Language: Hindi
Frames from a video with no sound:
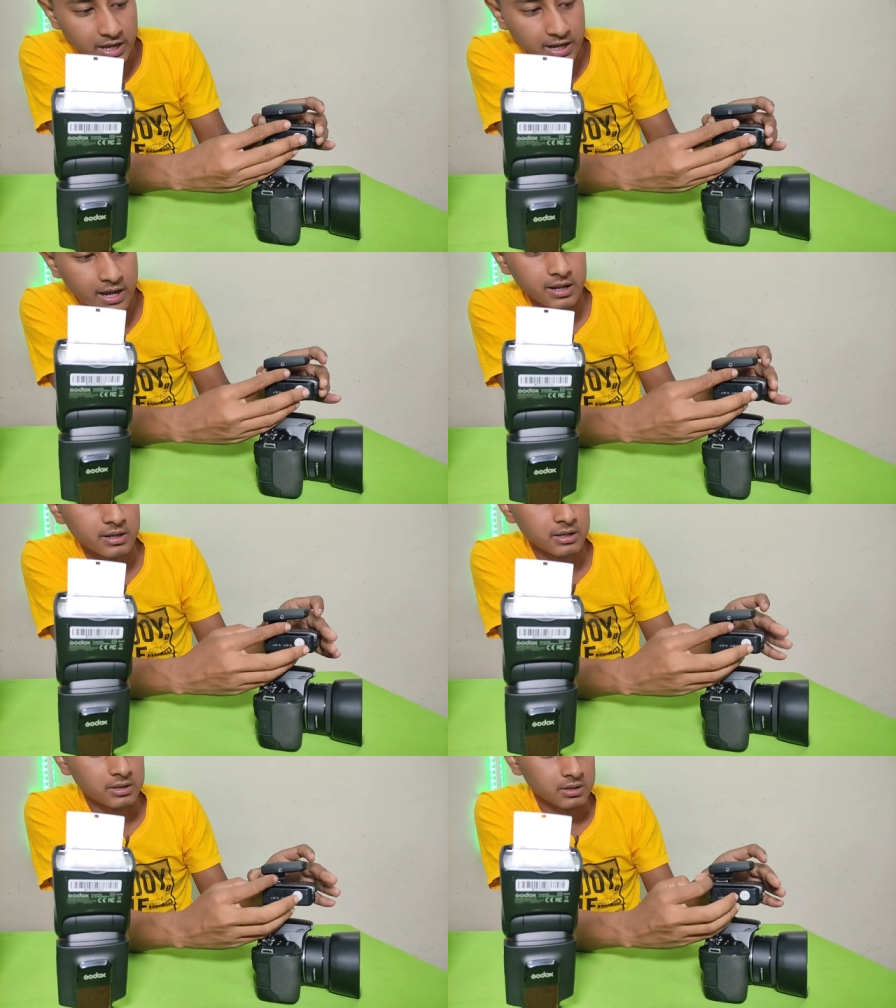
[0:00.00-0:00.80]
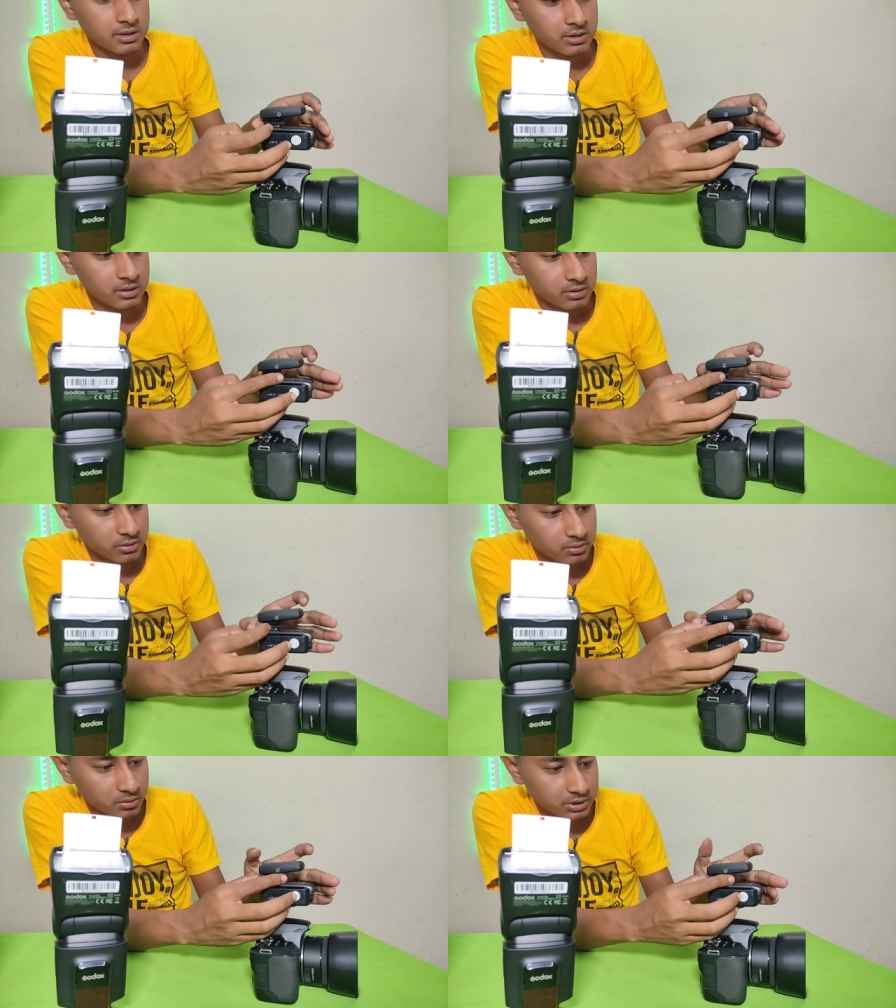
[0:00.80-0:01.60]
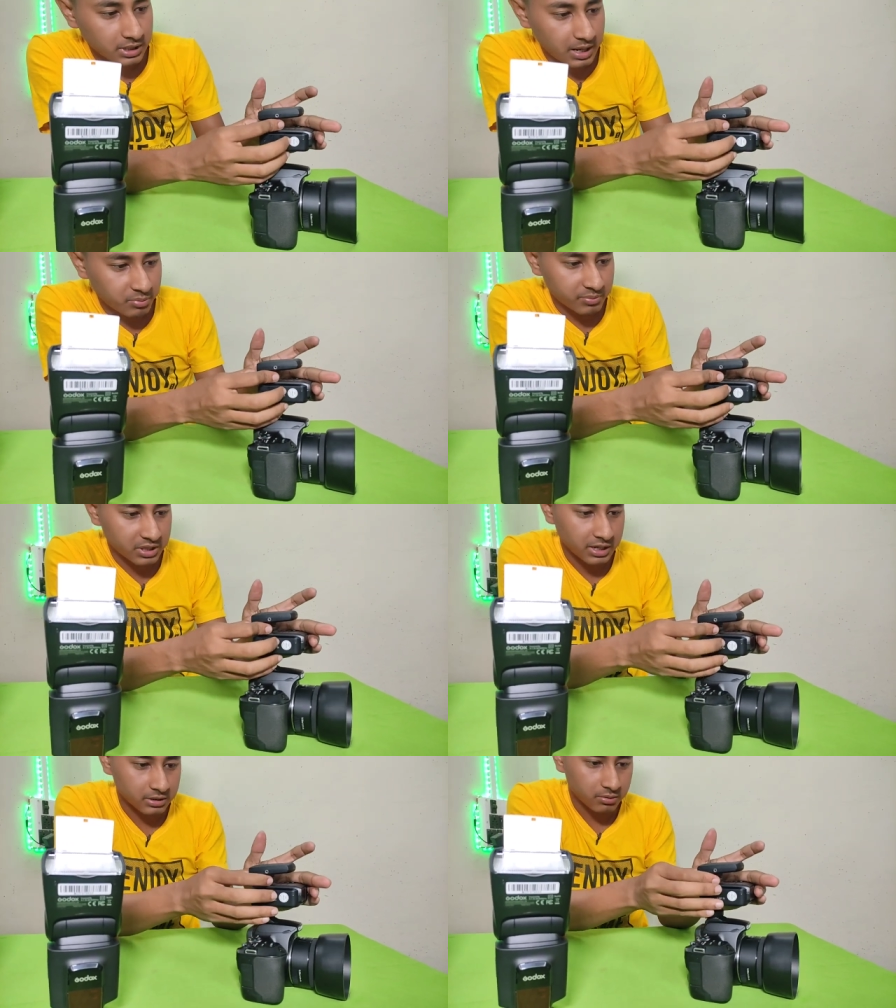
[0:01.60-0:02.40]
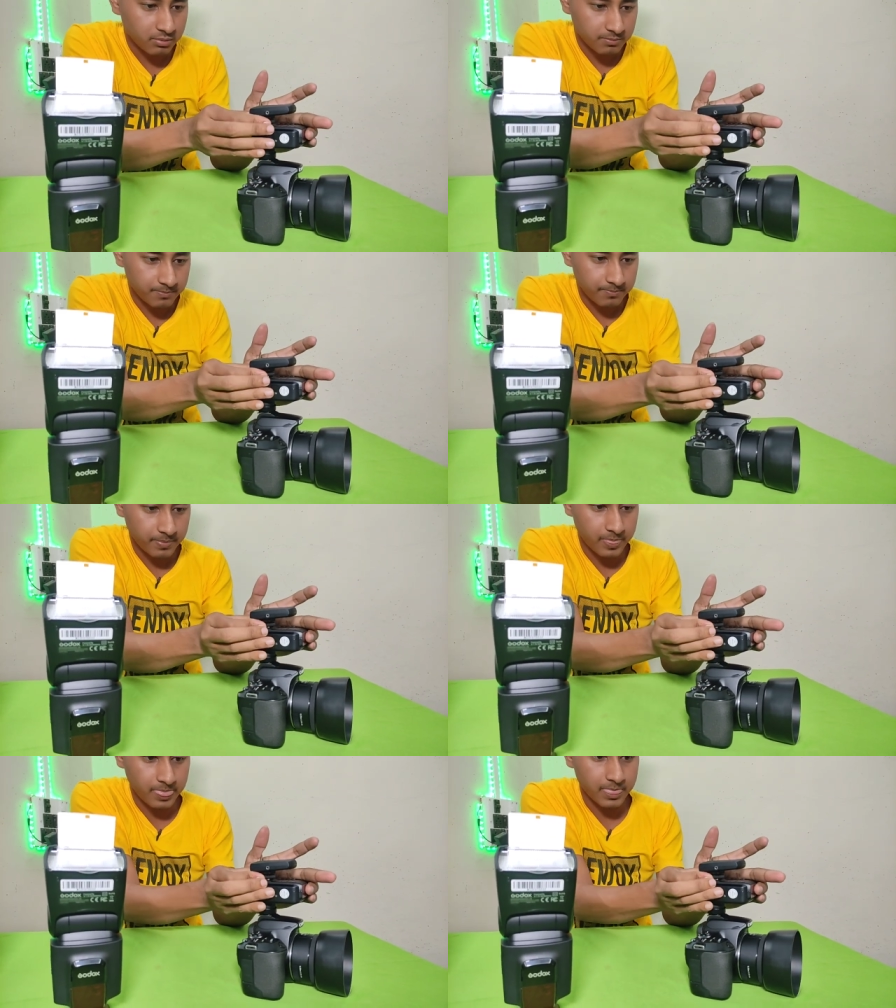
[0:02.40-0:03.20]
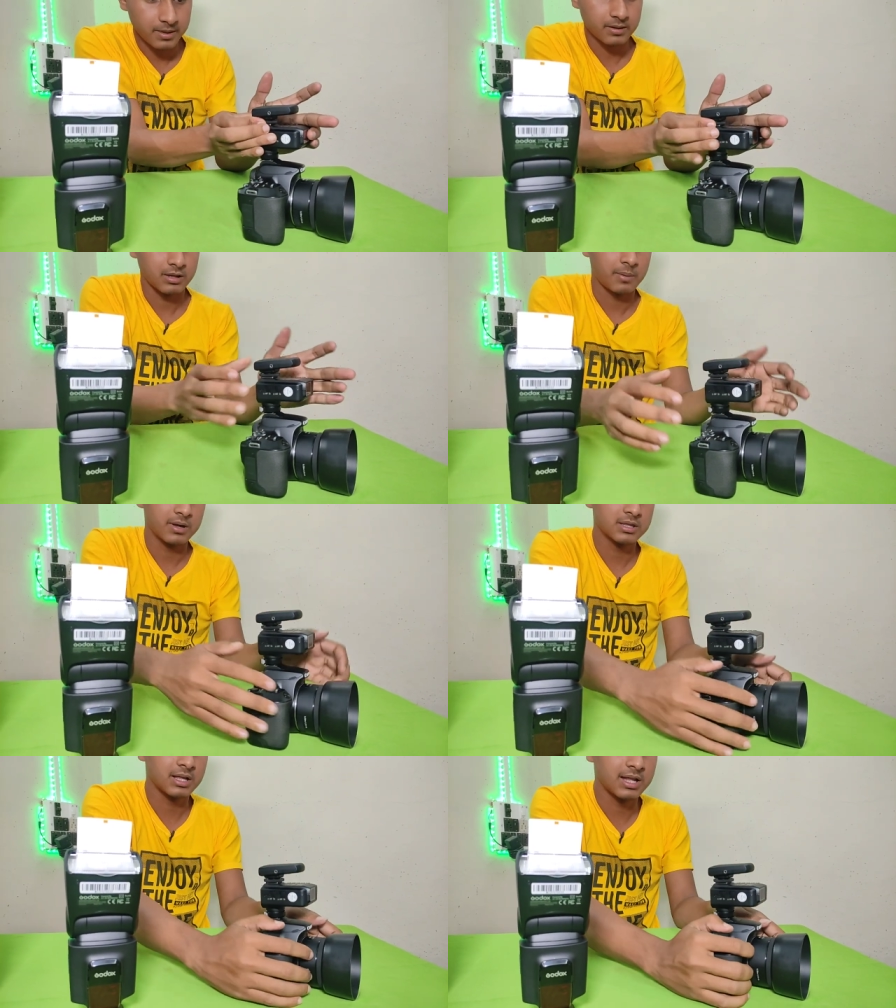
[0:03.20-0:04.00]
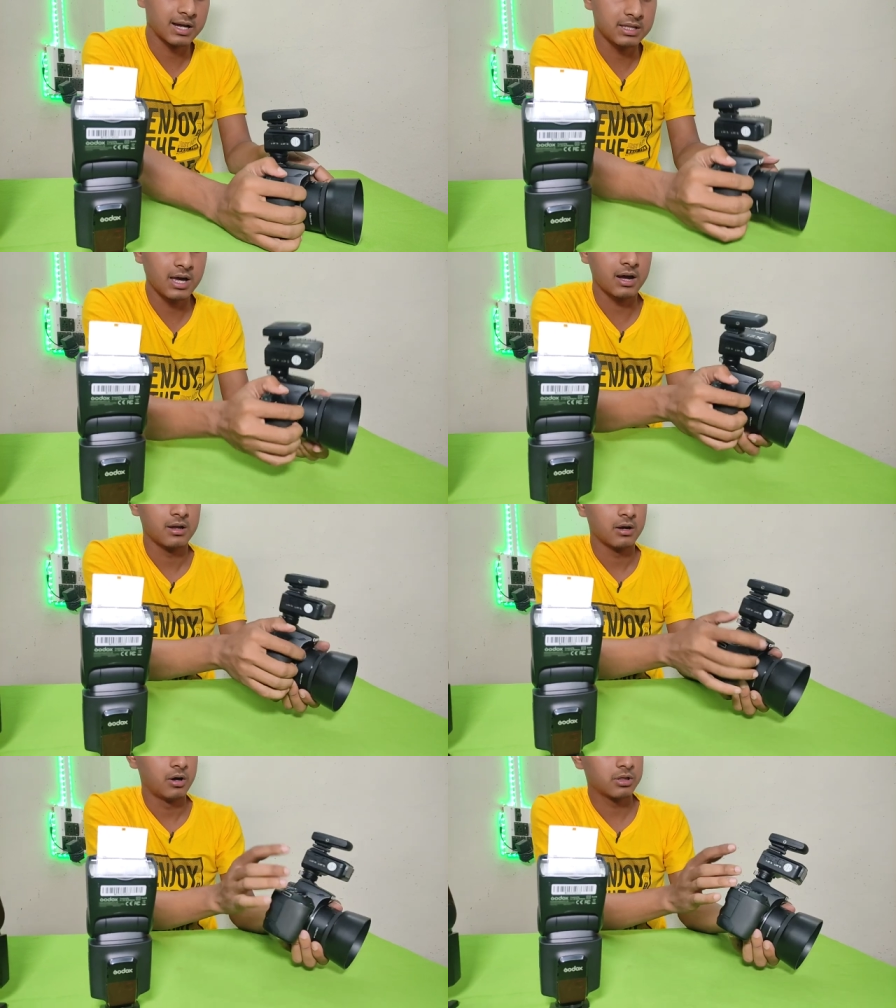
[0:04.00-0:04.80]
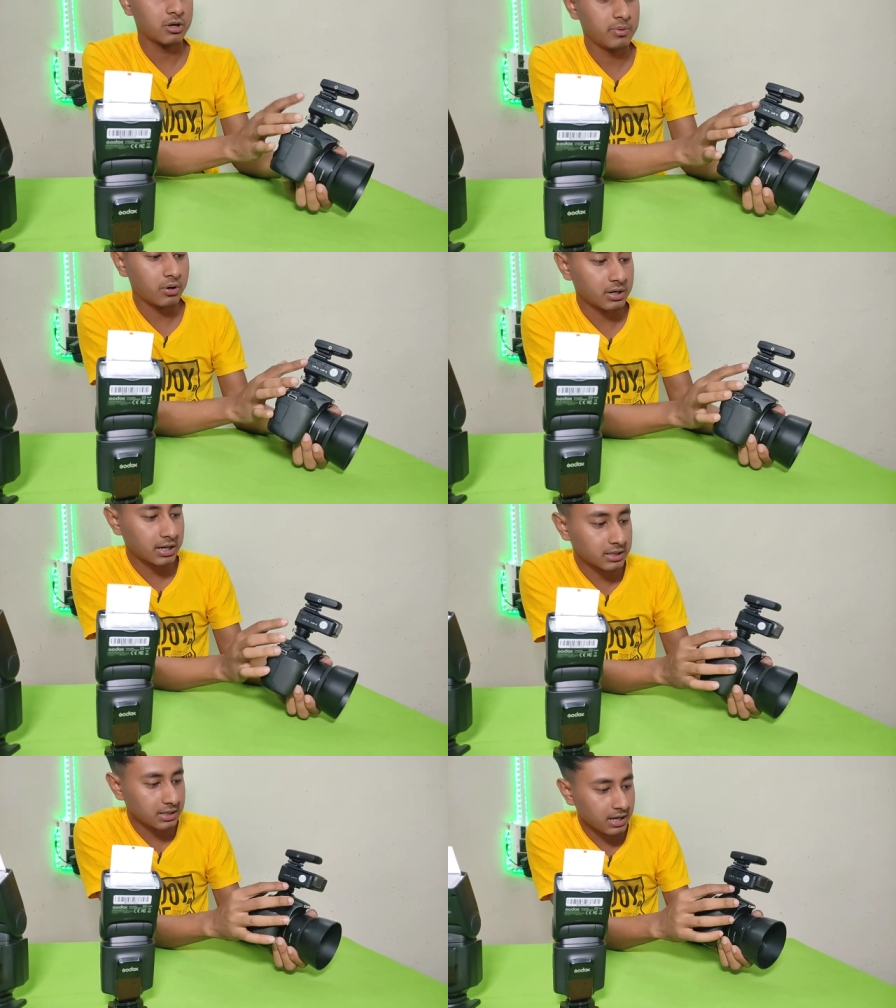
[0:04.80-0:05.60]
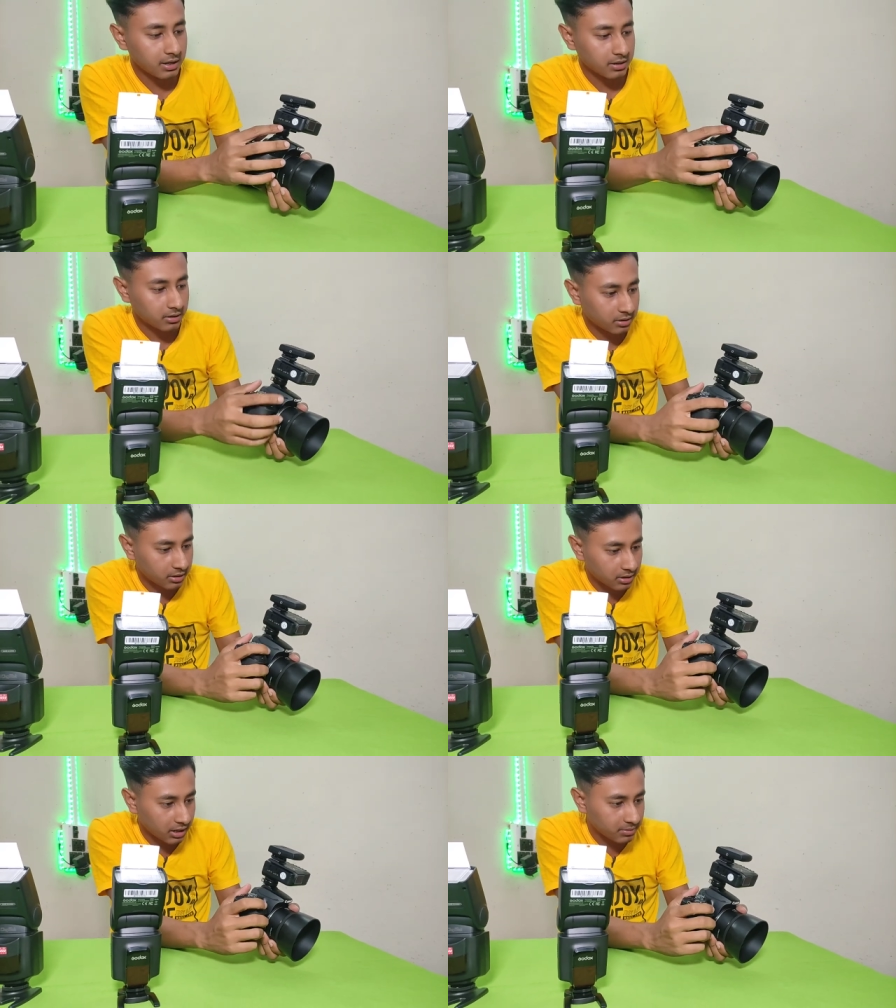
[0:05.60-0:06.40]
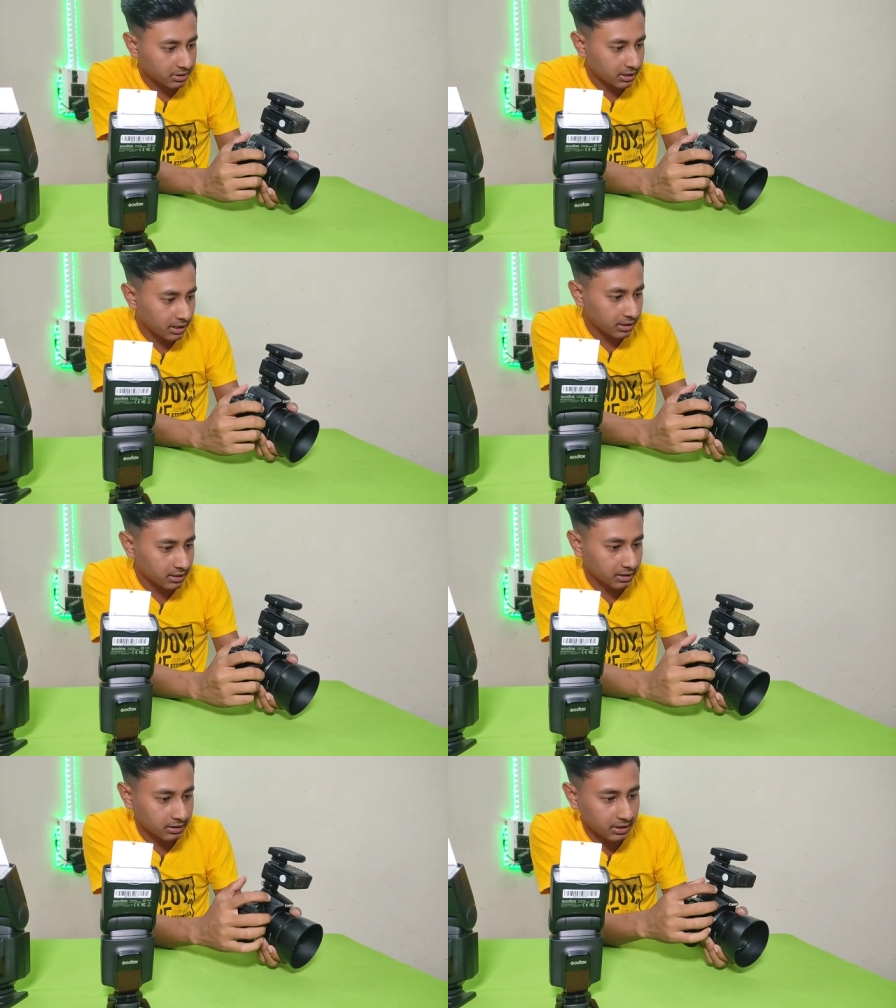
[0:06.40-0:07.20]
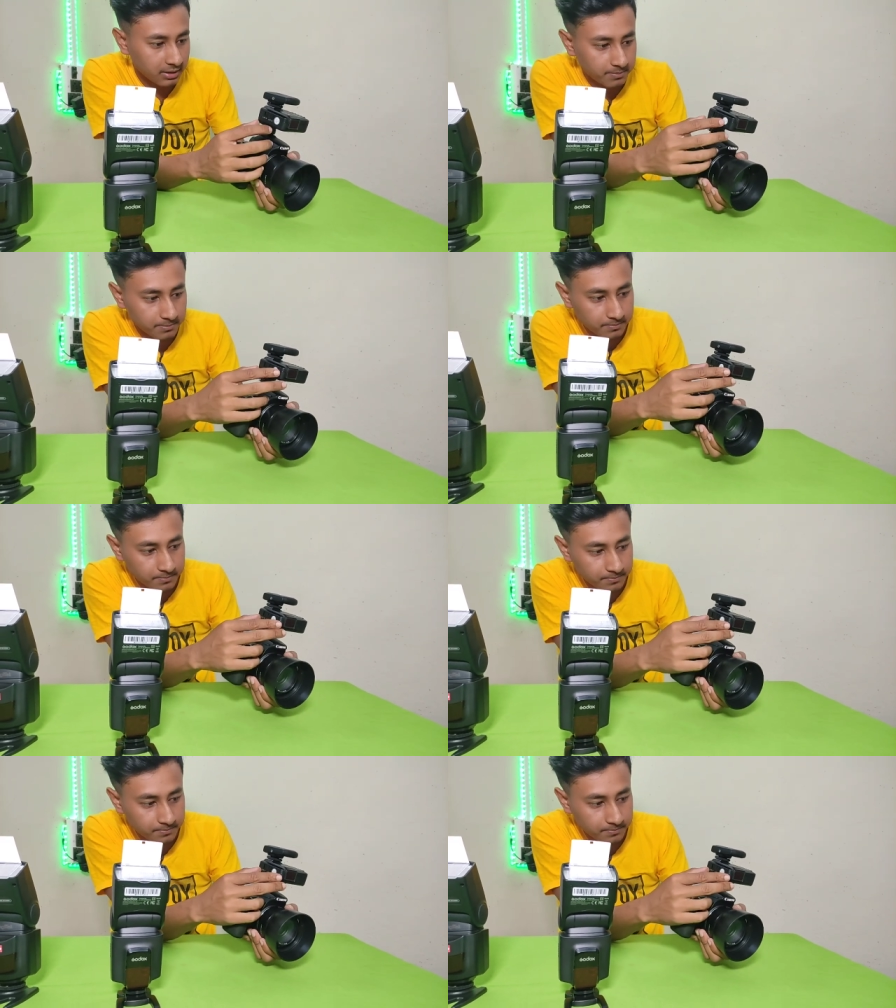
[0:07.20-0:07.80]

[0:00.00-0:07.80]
हो जाएगा तो चलिए आपको मैं दिखाता हूँ कैमरे के साथ लगा दिया और इसको भी ऑन कर दिया और अभी चलिए देखते हैं